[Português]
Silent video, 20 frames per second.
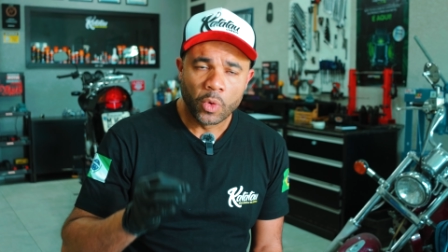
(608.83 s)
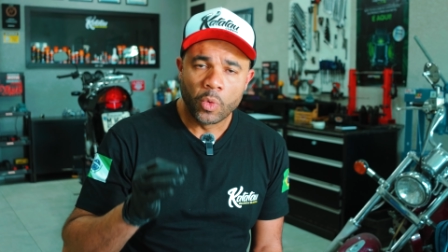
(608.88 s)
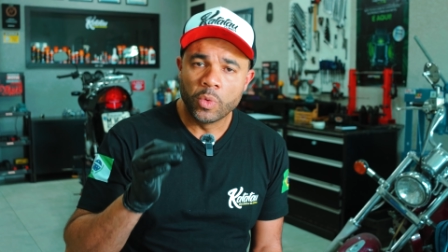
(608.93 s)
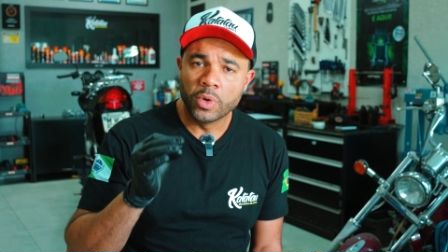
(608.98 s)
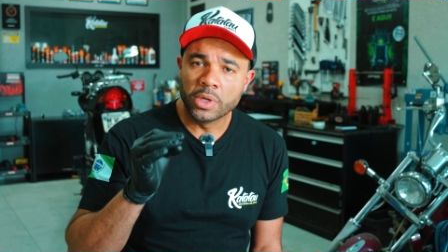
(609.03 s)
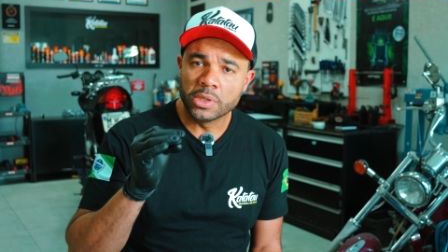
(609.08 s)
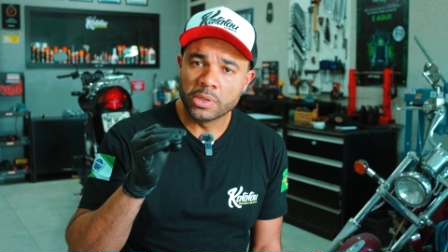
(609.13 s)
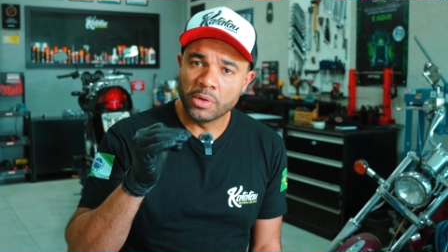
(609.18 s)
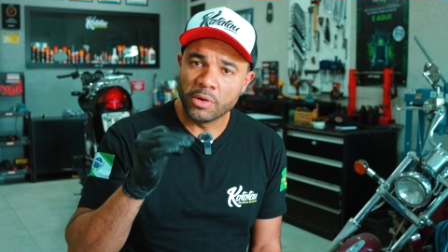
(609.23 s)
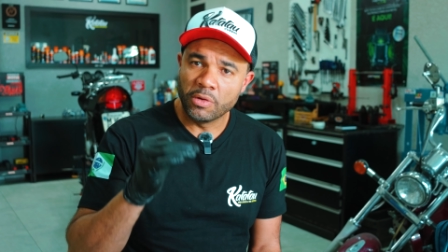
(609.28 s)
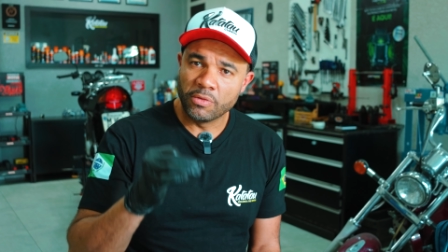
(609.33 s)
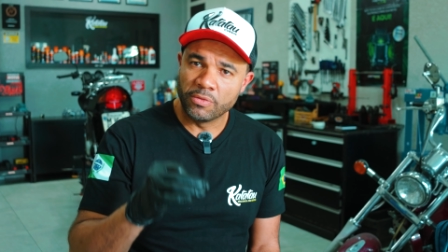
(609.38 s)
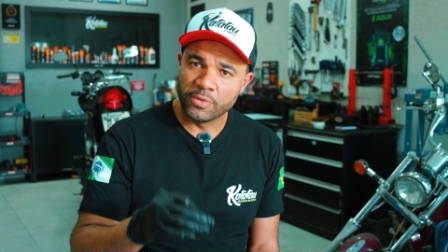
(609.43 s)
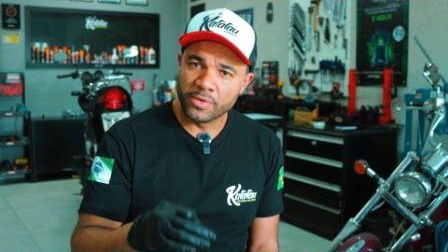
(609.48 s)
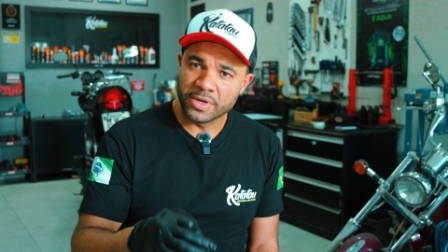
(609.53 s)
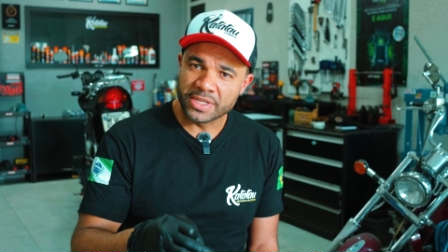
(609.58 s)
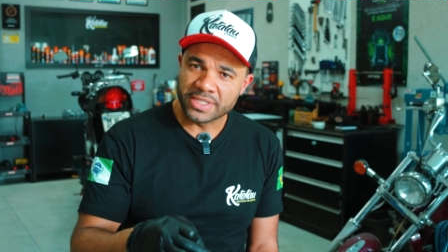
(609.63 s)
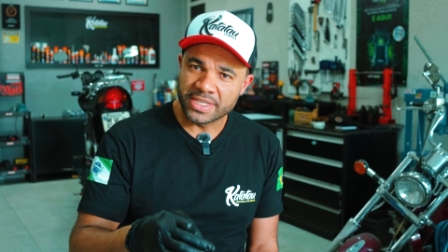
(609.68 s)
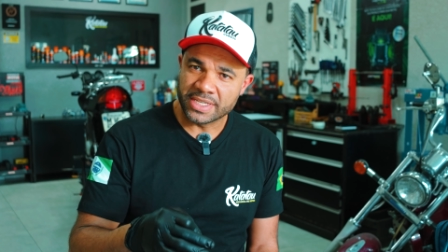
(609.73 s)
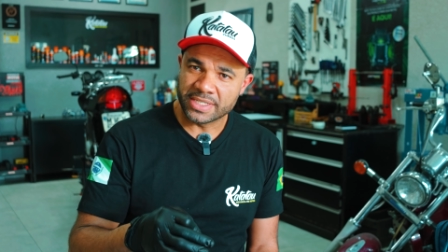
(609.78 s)
quando eu
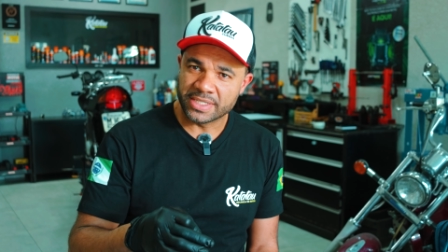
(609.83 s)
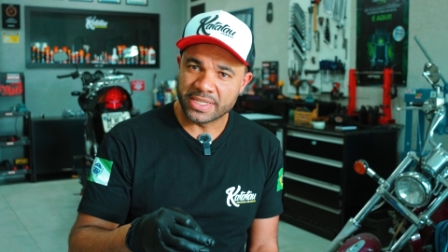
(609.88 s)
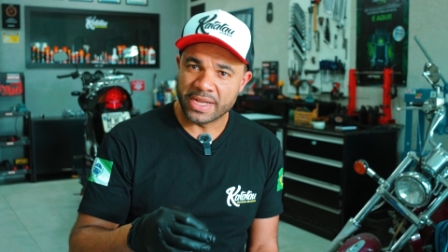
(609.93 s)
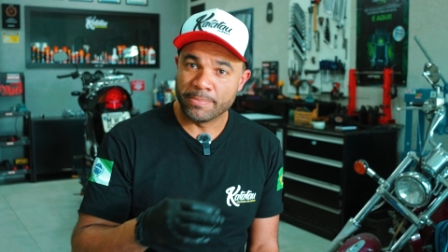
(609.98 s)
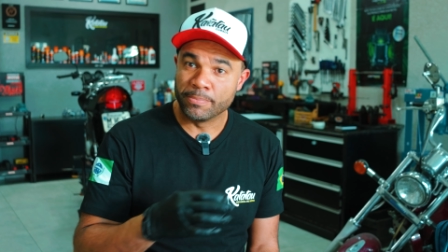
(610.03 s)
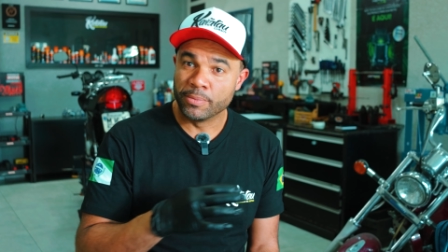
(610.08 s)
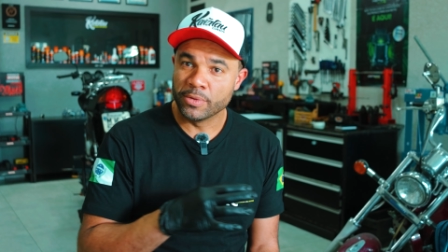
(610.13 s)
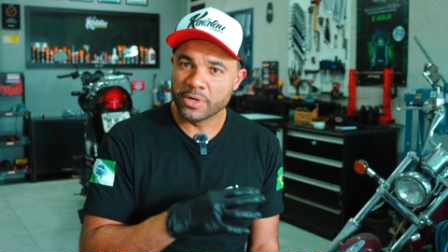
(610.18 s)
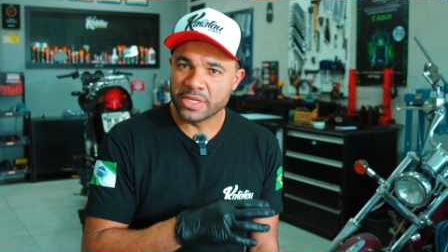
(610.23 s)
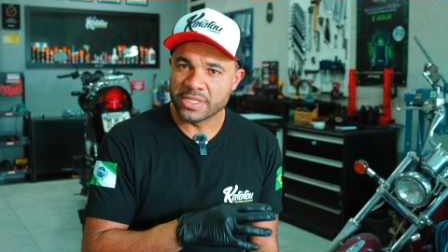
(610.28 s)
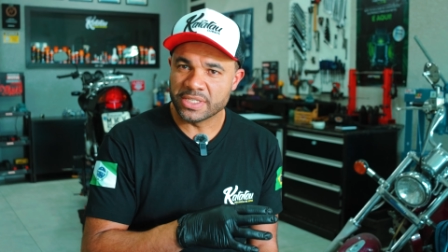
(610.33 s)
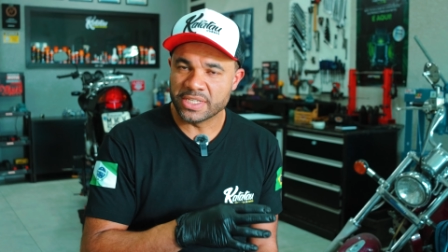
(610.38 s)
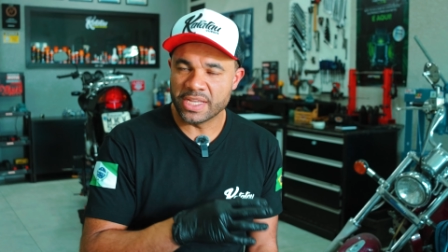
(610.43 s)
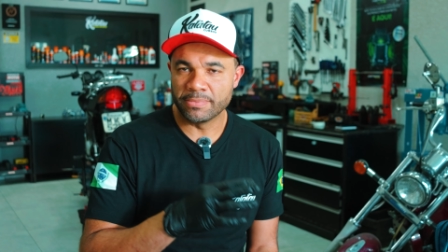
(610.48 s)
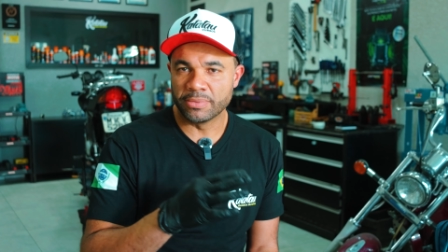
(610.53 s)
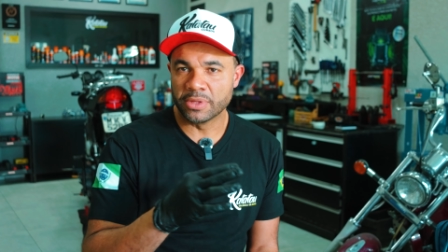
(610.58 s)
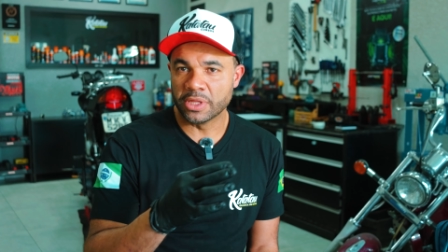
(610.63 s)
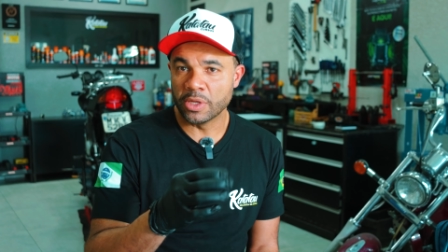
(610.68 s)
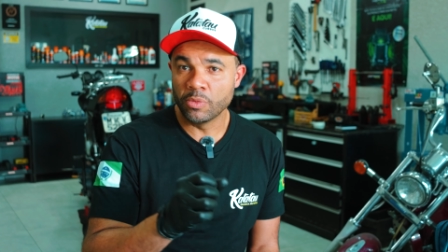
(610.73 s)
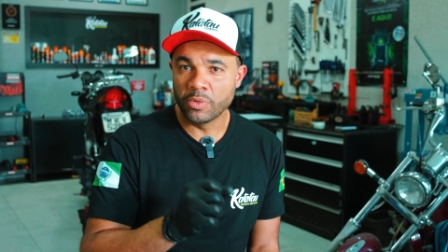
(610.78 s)
vou acessar, por
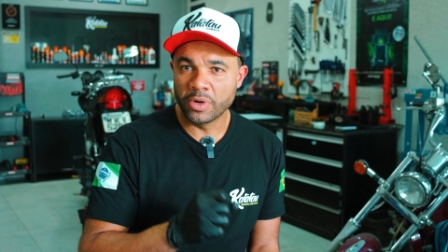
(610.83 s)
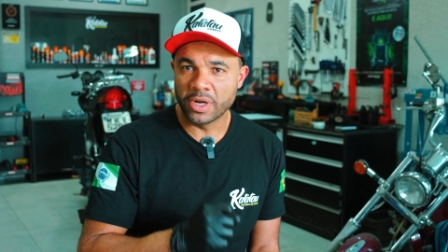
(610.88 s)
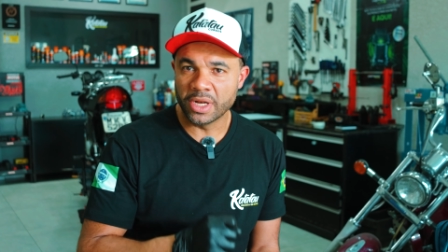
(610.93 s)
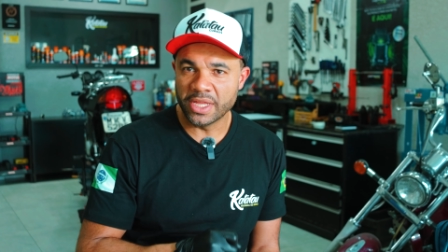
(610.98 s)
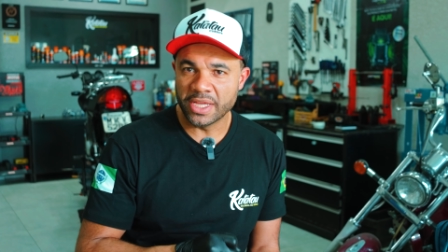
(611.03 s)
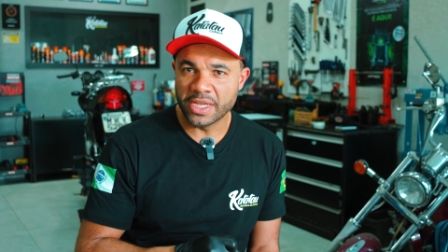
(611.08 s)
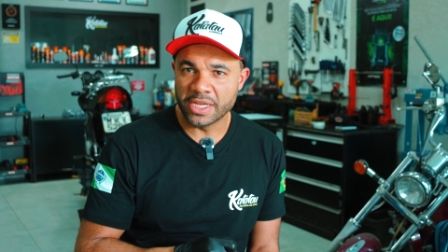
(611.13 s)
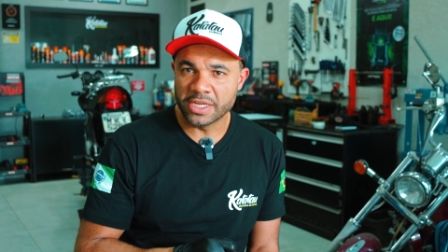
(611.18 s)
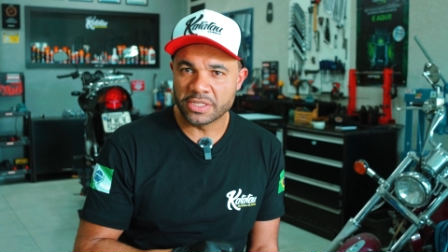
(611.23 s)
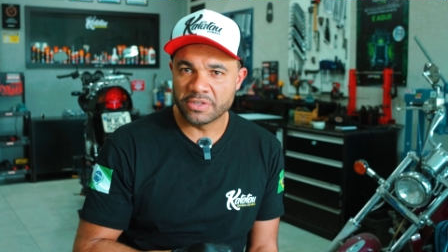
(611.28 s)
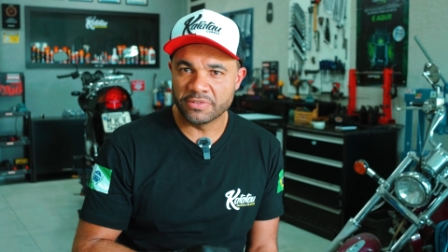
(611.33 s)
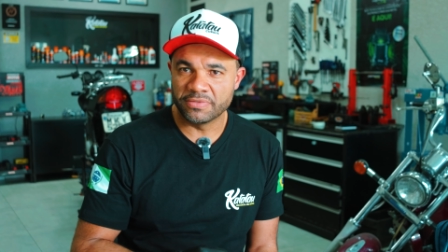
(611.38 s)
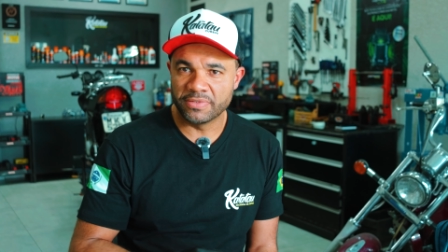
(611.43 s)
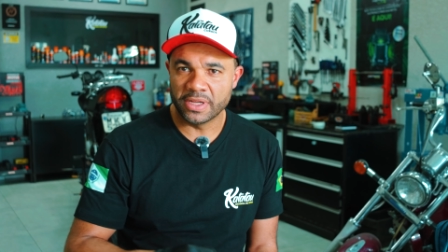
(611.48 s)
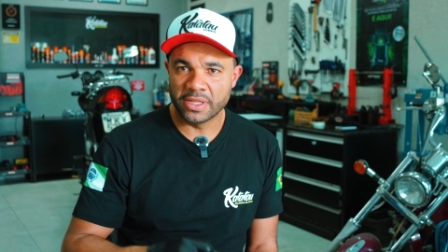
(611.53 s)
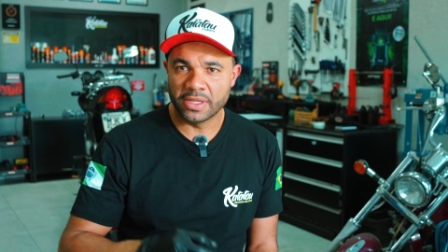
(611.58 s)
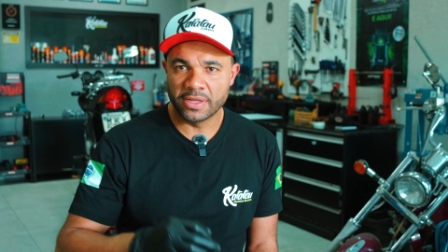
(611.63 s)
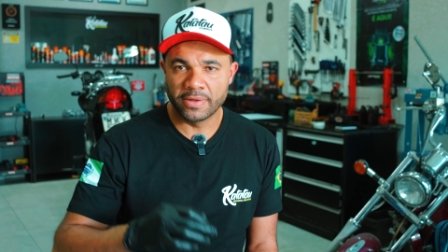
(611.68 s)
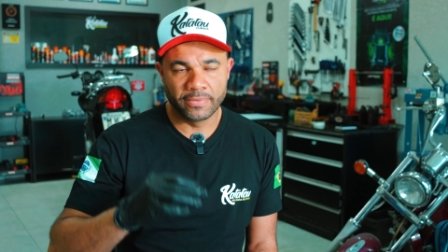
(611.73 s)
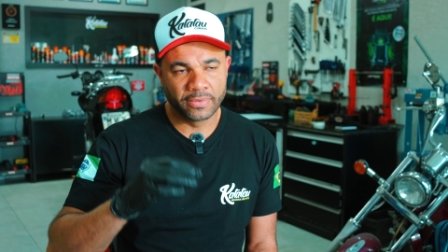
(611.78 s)
exemplo, tem um cliente
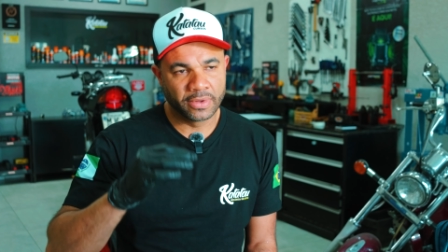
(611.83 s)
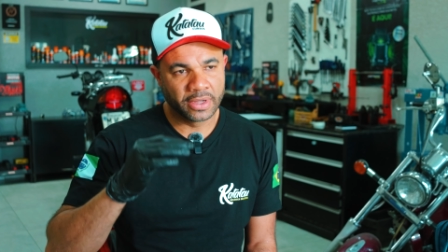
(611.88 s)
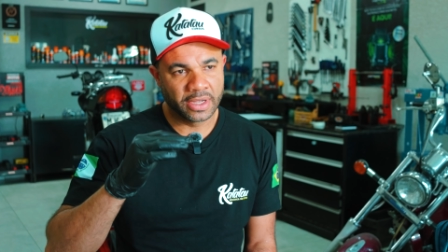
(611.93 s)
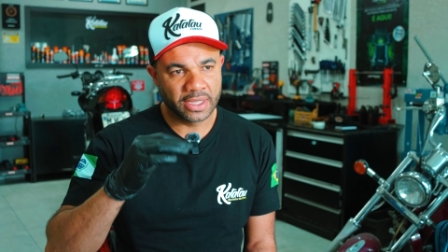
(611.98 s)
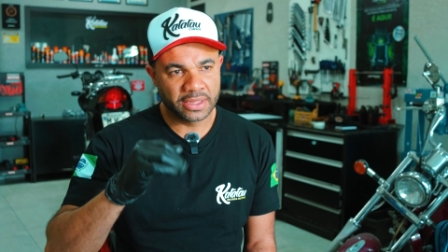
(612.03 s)
falar fala,